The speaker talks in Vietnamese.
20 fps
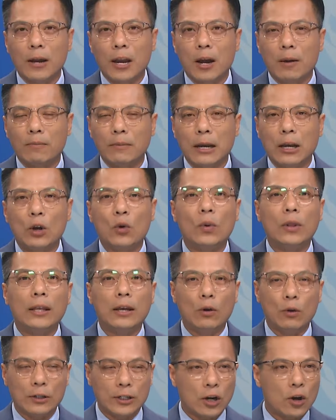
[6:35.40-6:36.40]
ngày hôm nay của
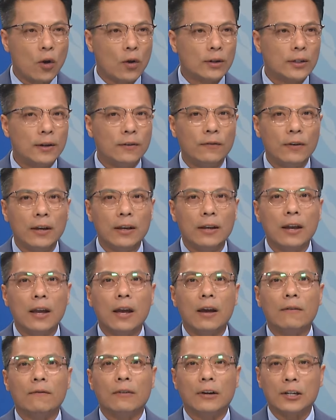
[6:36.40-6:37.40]
Little Sài Gòn TV
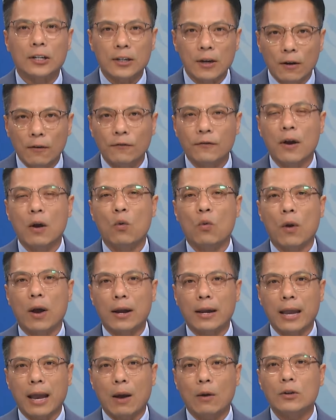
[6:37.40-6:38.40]
và sau phần
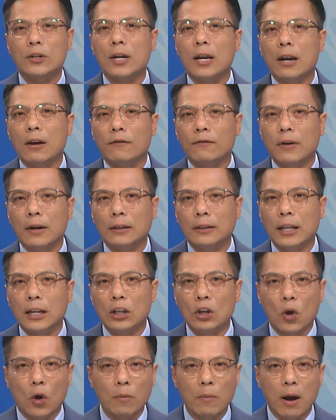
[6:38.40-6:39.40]
quảng cáo sẽ là phần
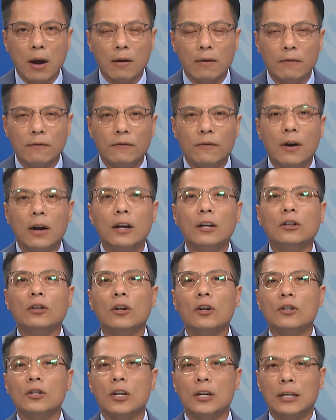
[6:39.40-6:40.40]
tin nổi bật với
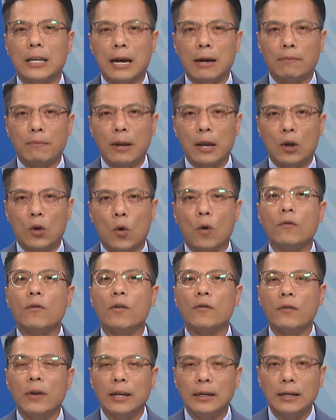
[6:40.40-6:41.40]
tường trình đặc biệt của
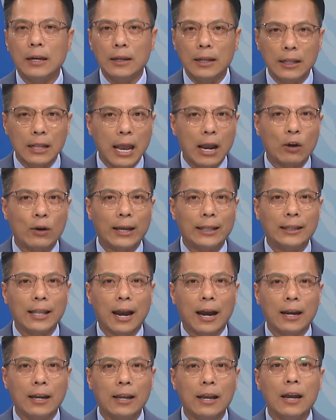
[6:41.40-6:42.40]
phóng viên Đinh An Anh
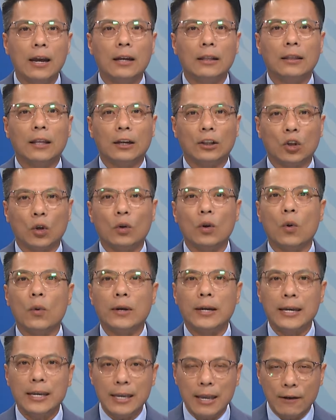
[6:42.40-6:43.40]
Thái từ thủ đô
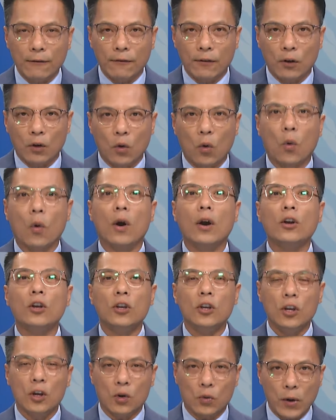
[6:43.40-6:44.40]
Kiev của
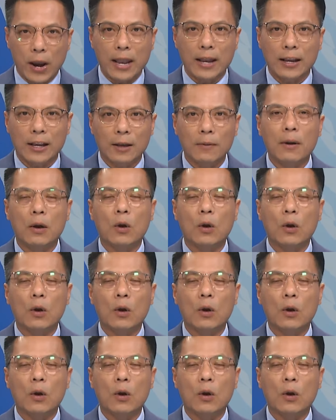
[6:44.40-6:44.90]
Ukraine. Kính